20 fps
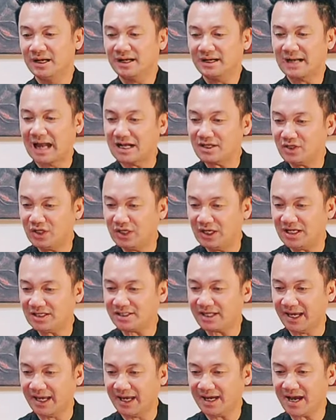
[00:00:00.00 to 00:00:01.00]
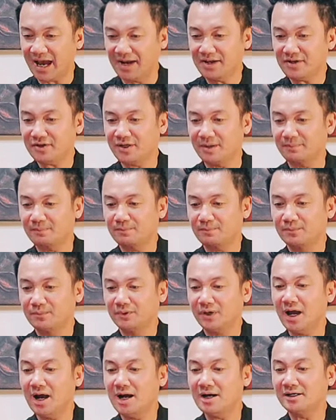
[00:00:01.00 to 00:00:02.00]
đã chia sẻ ảnh chụp
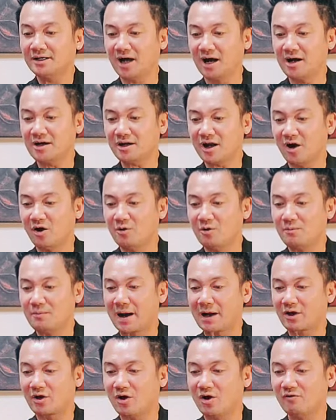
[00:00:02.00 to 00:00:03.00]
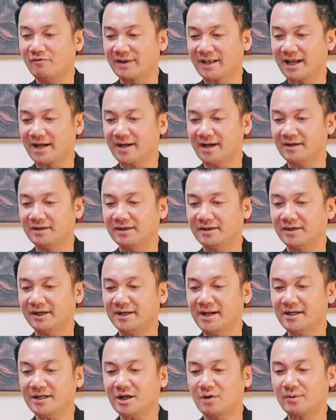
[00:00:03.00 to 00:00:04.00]
đơn khẩn cầu mà cô và gia đình gửi
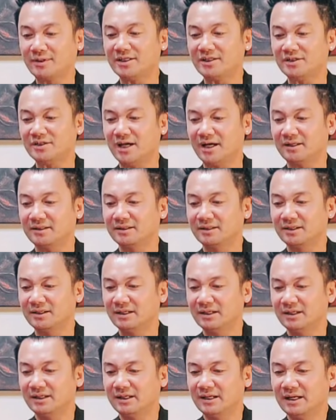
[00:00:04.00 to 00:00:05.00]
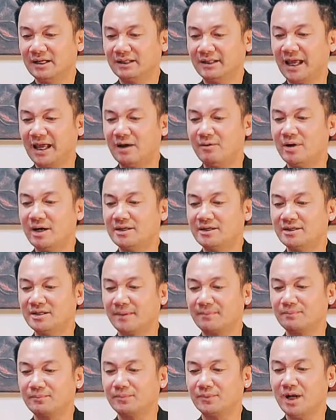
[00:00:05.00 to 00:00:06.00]
đến cơ quan chức năng theo hình
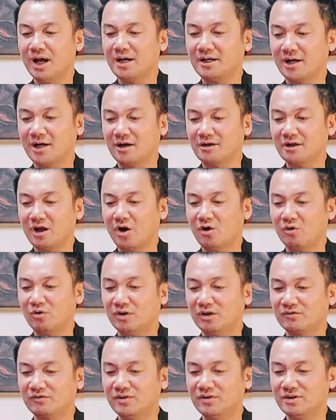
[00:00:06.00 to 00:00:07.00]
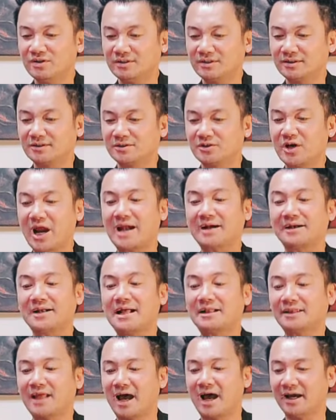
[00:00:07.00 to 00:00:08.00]
chụp đơn khẩn cầu được Phương Trang
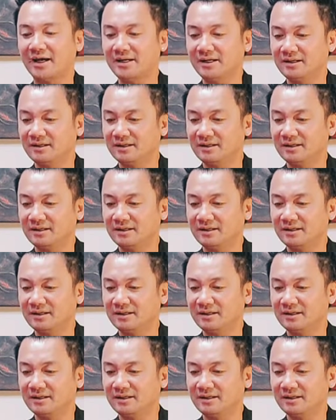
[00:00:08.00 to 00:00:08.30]
đăng tải